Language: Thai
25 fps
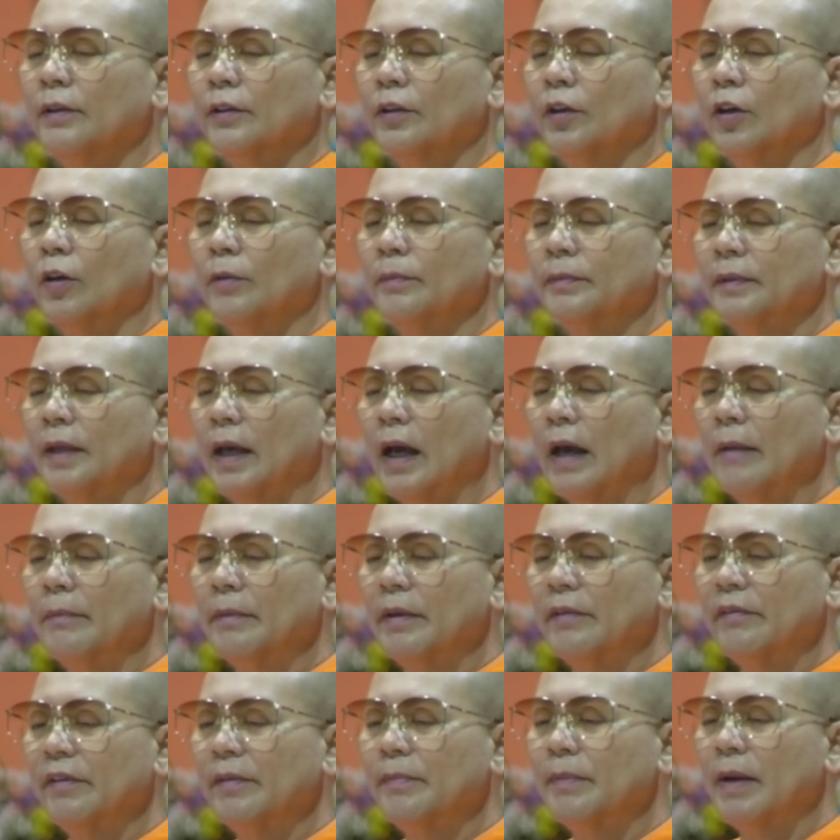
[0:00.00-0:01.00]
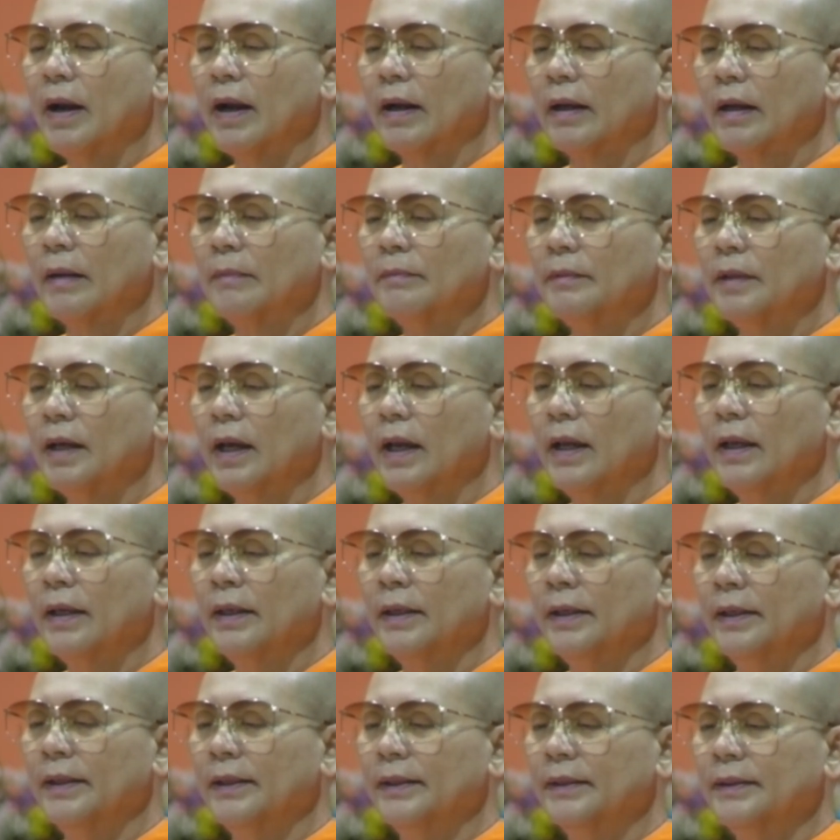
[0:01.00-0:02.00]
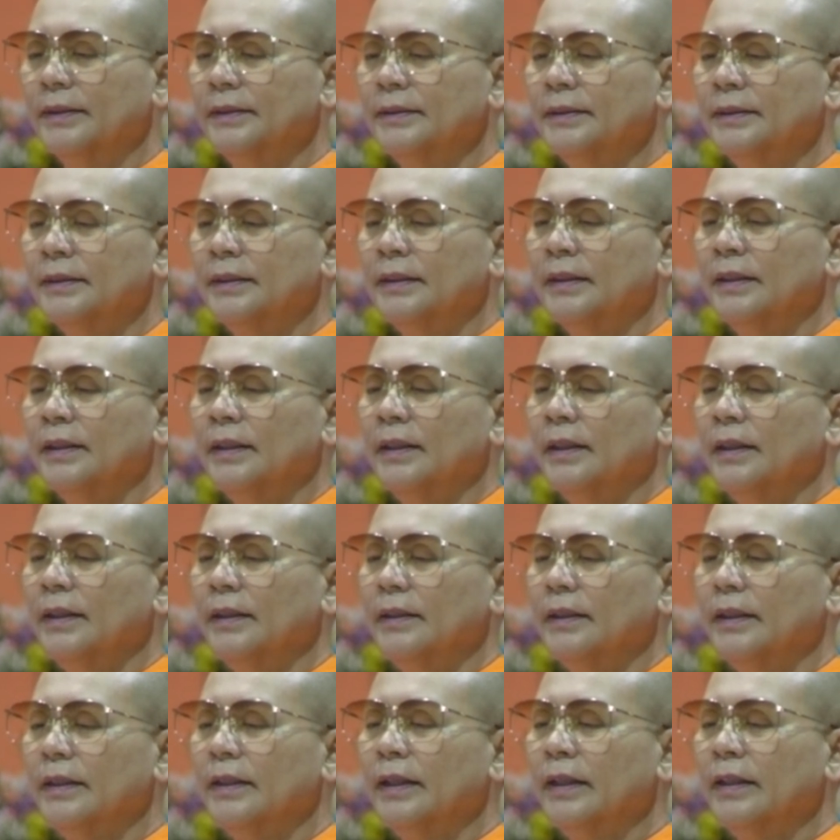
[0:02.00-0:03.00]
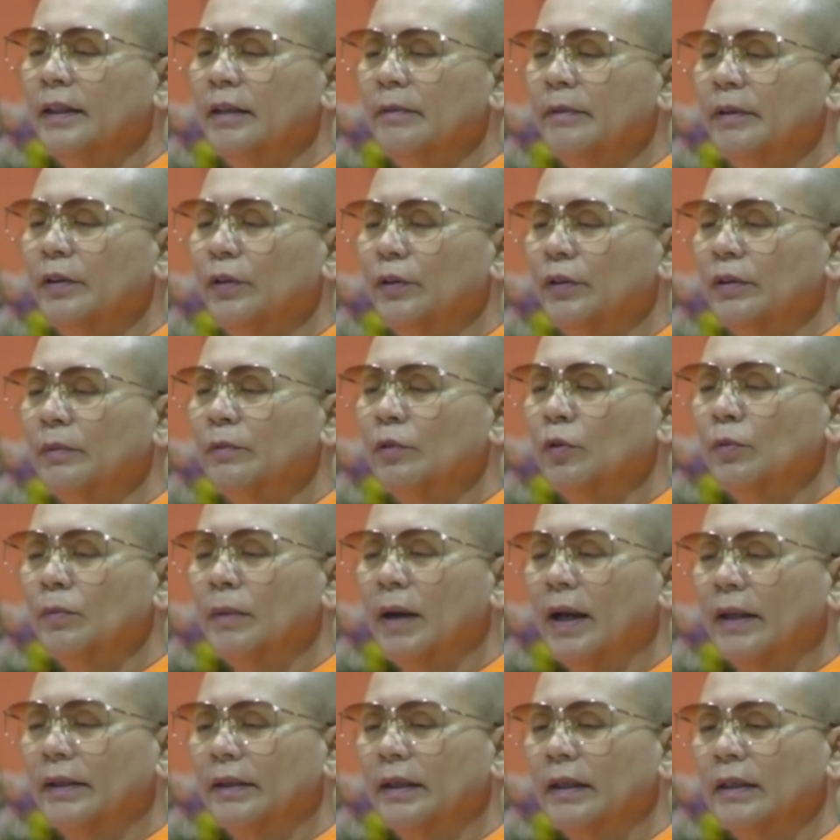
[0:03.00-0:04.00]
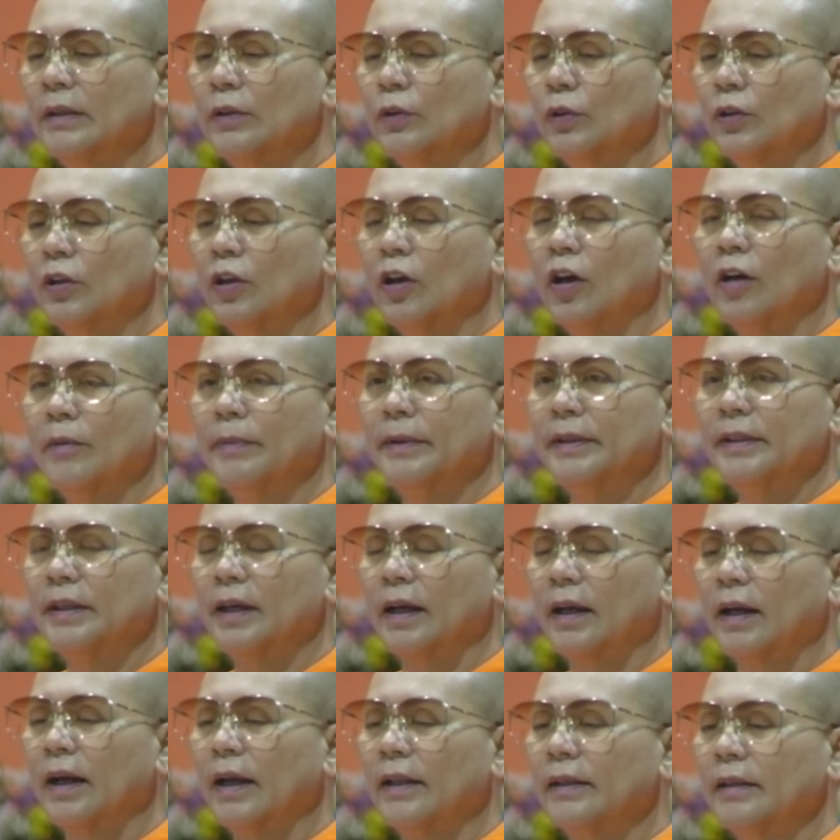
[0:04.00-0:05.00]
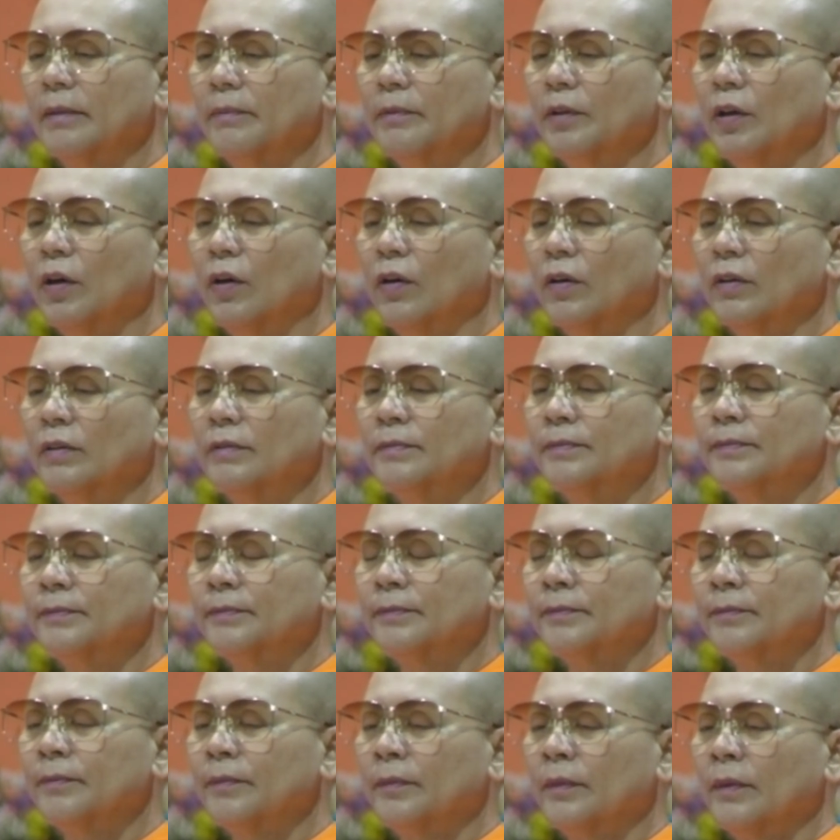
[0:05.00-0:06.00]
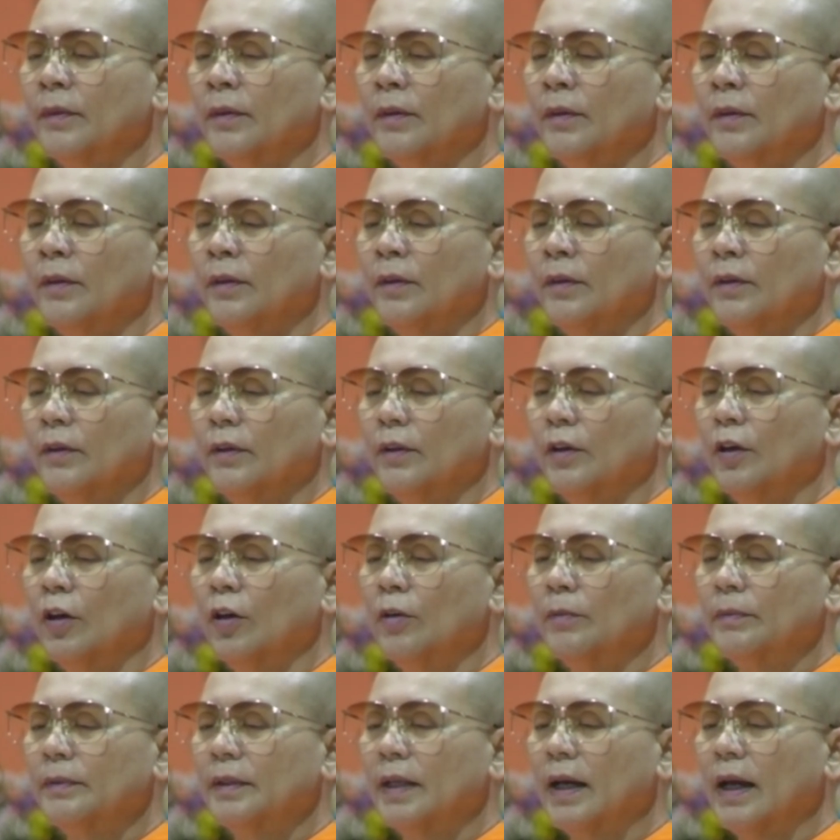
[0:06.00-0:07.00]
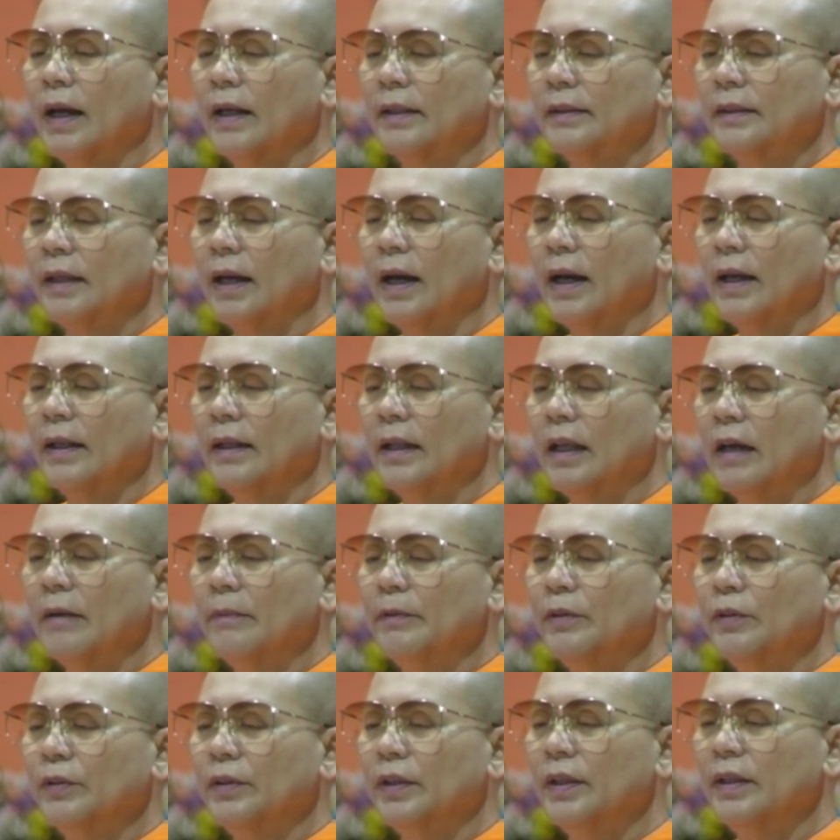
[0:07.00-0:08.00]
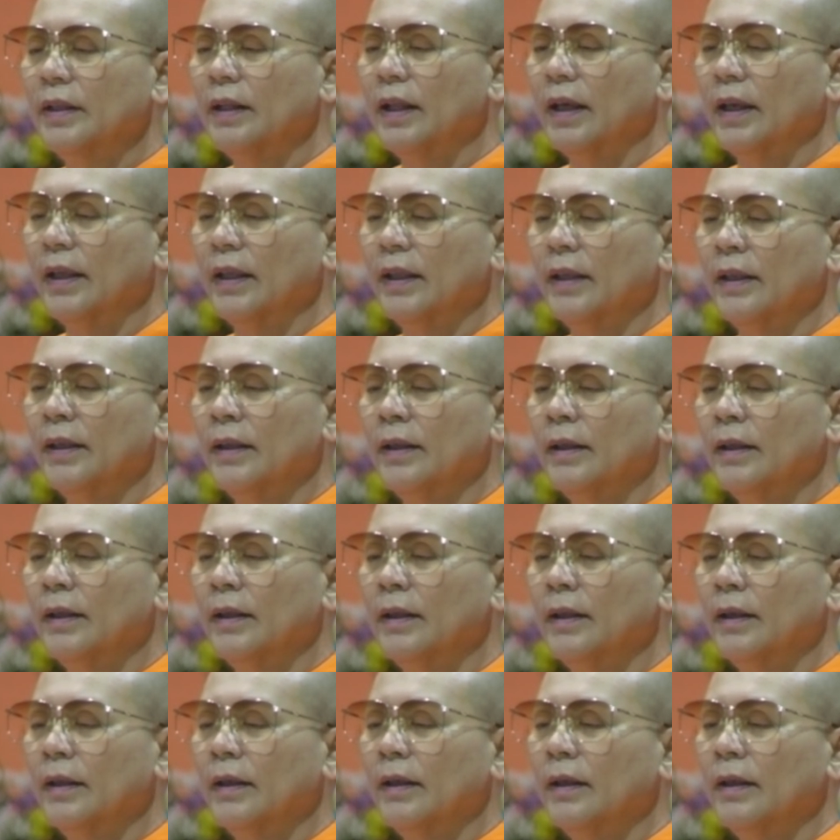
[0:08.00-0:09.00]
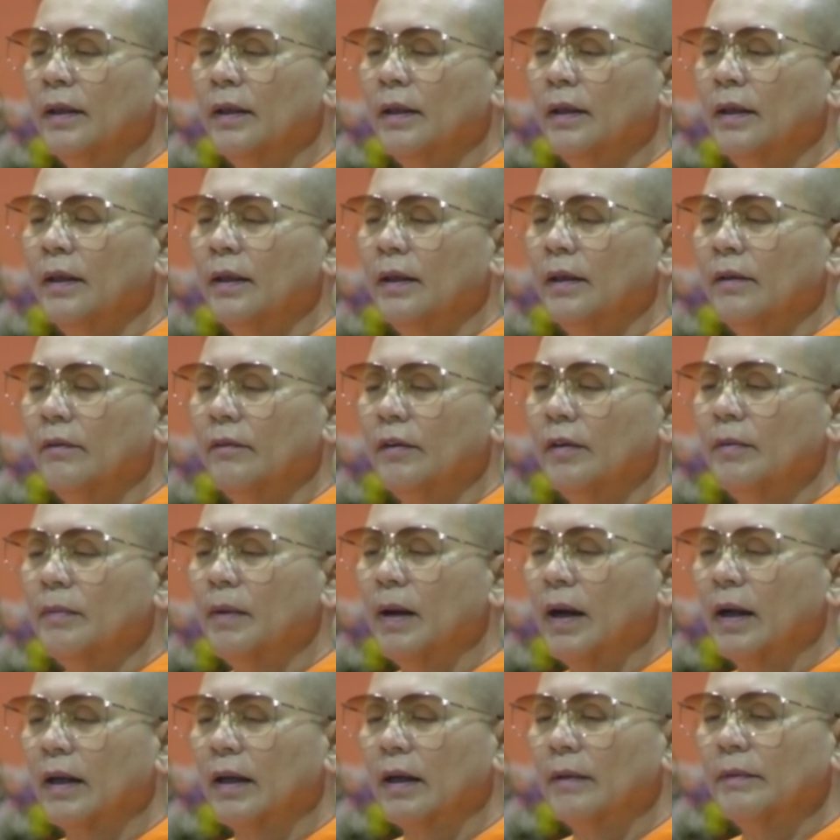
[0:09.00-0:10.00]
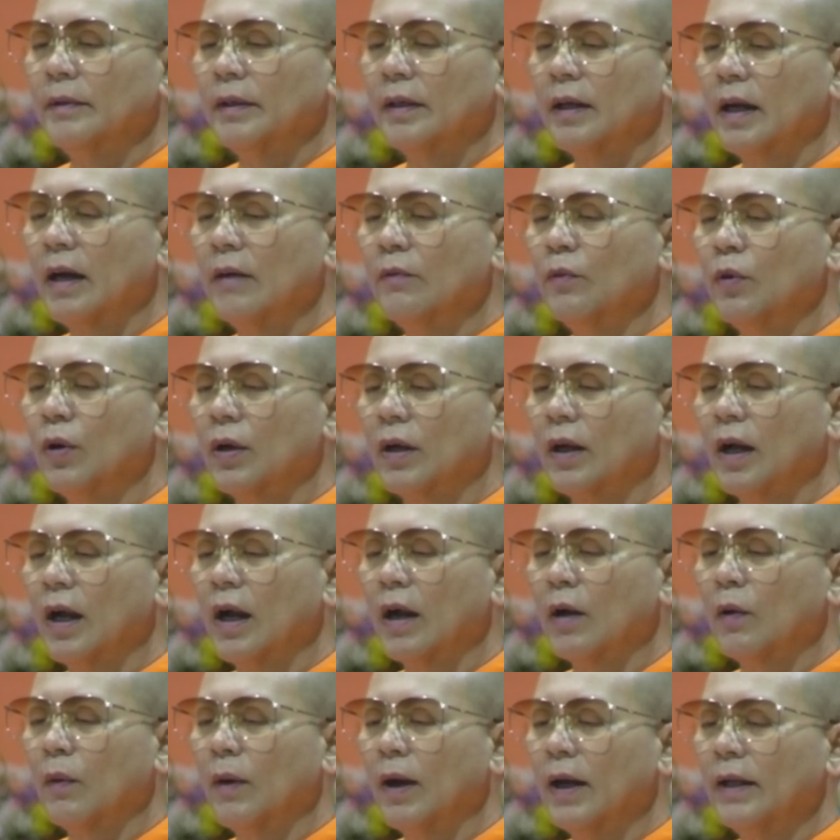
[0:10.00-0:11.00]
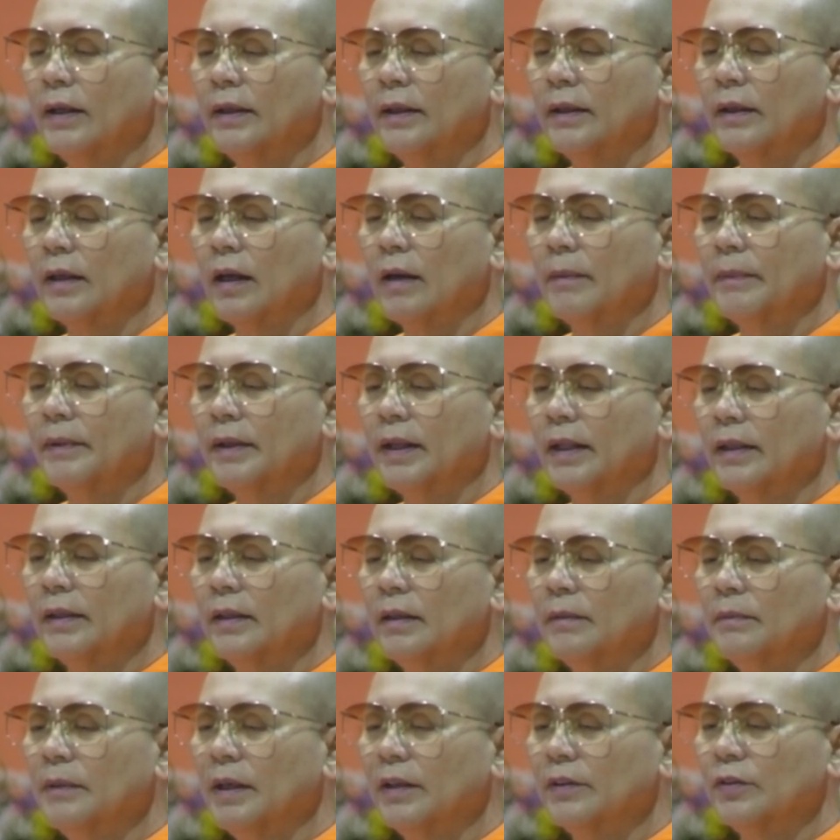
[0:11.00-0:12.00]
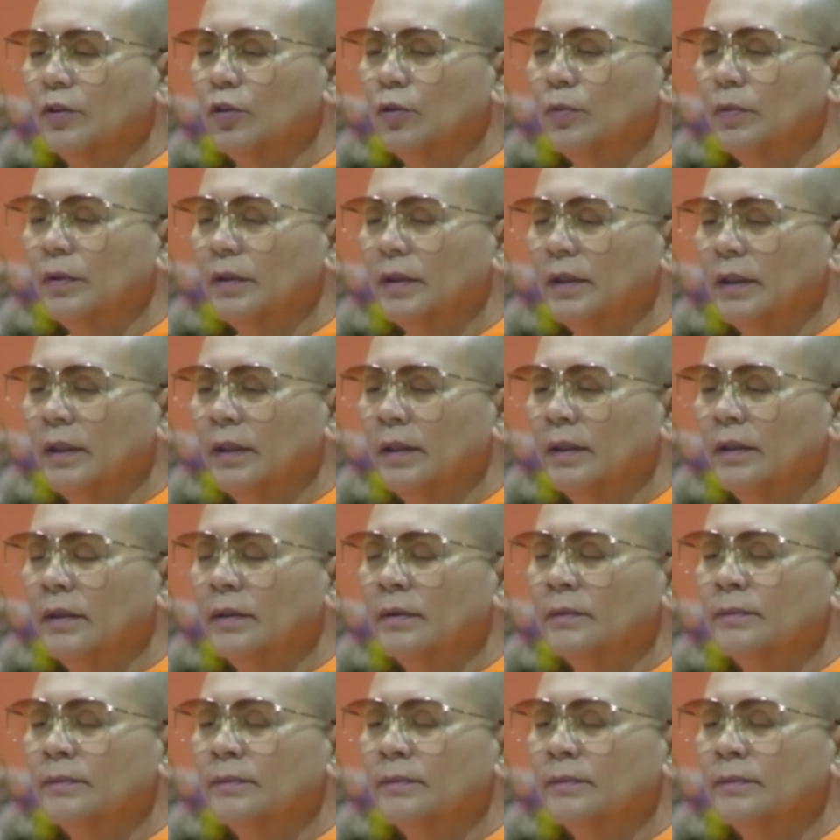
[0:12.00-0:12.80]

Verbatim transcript: โยมตามีวิบากกรรมใดที่ดินที่มีอยู่จำนวนมากจึงหลุดลอยไปจากการจำนองยอมตาตายแล้วไปอยู่ที่ไหนมิบากรรมจะค้าบัวค้าควายเล่นการพนันดื่มเหล้าสูบบุหรี่